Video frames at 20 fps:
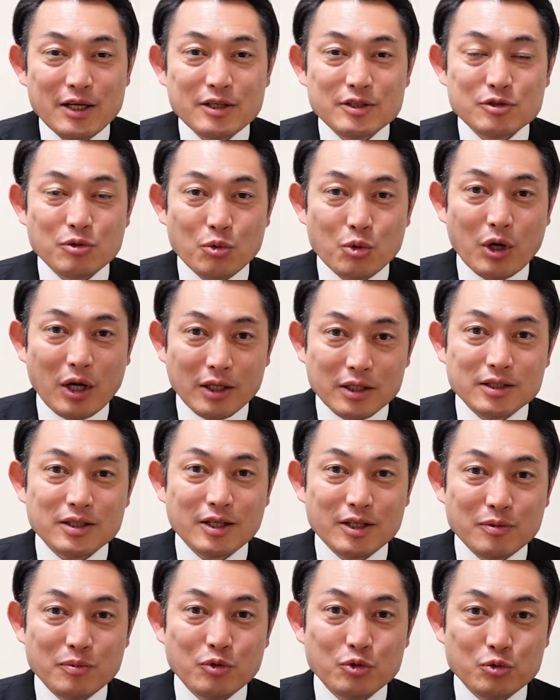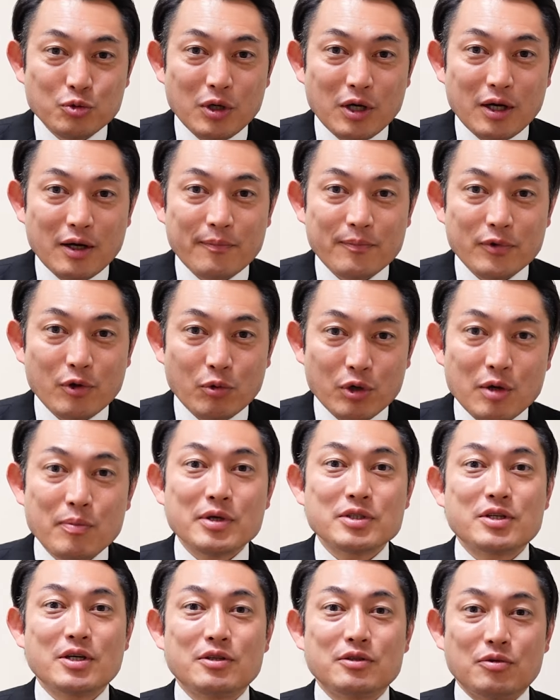そう簡単に僕は折れ
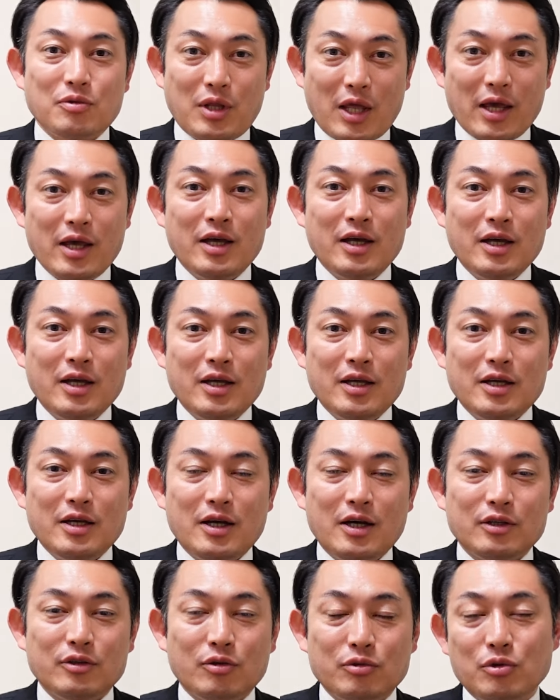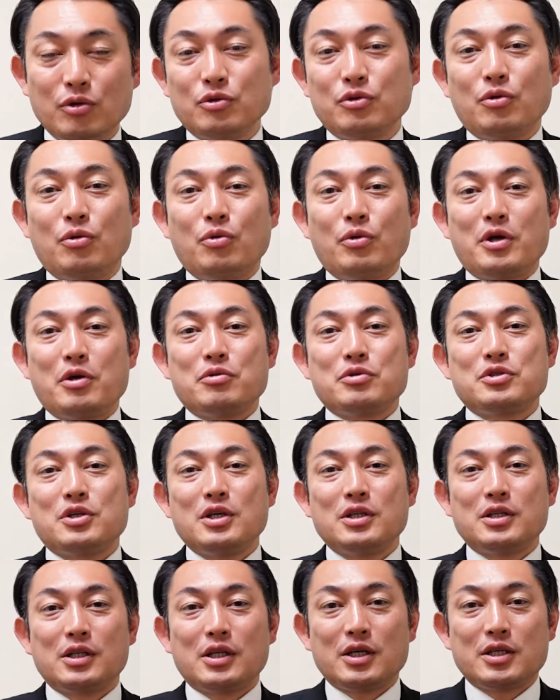ませんのであのどんどん応援をし
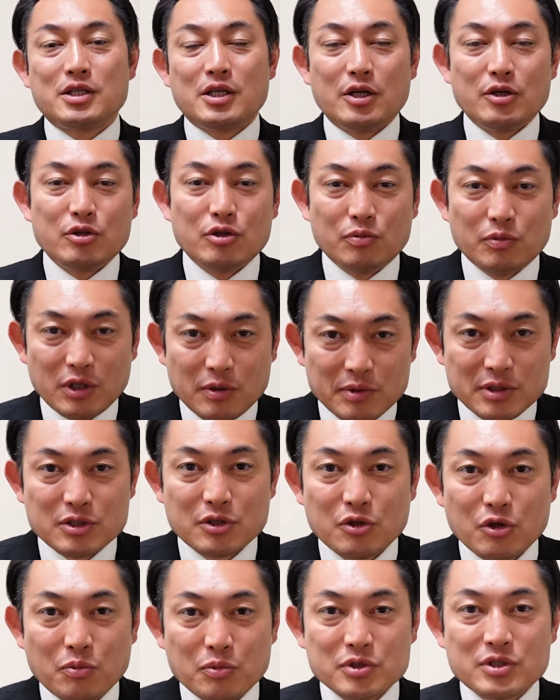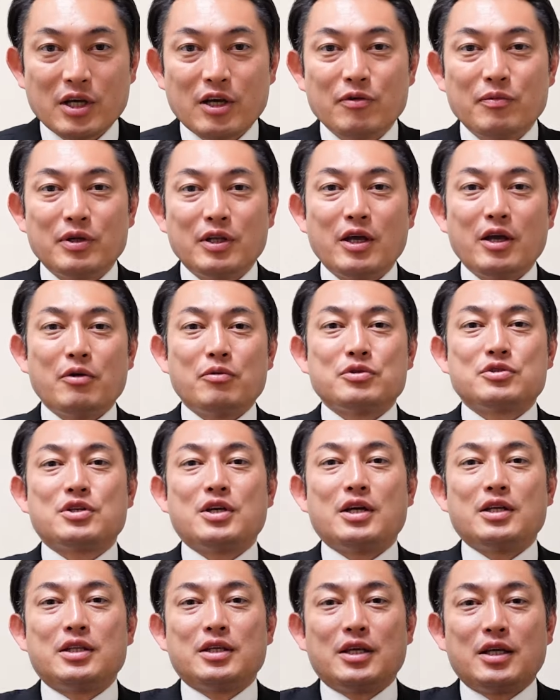ていただきたいと思います今日も最後までお
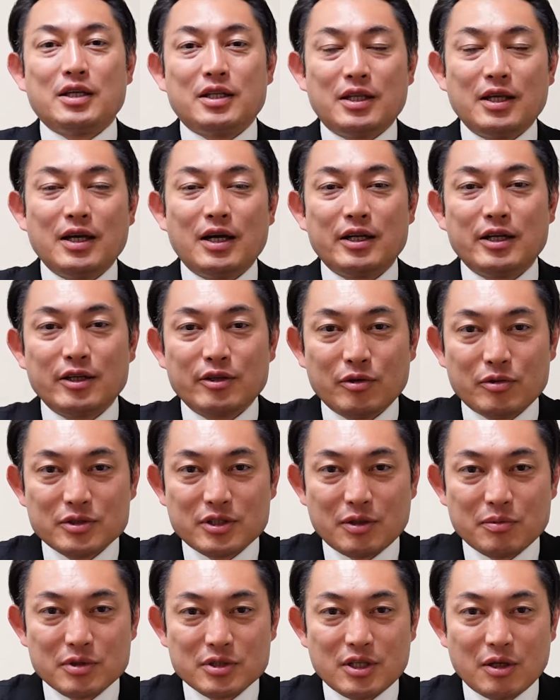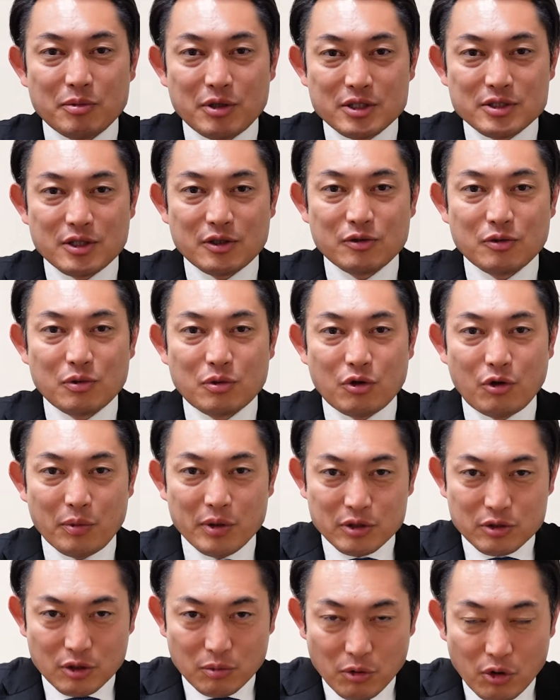付き合いいただいてありがとうございました皆さんの
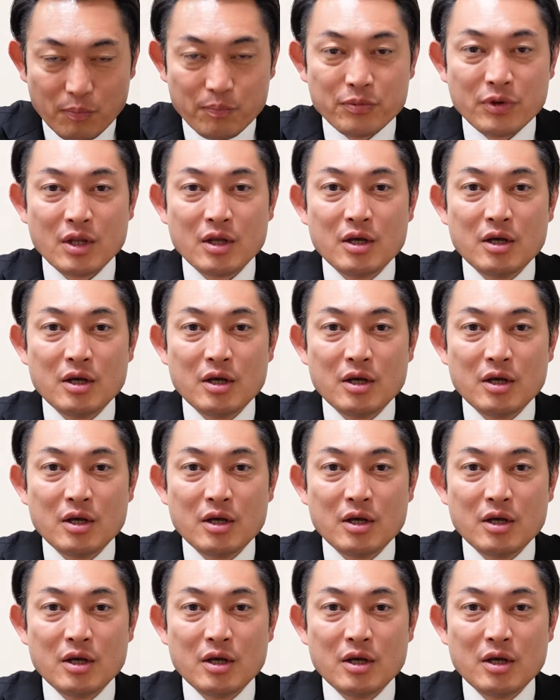コメントも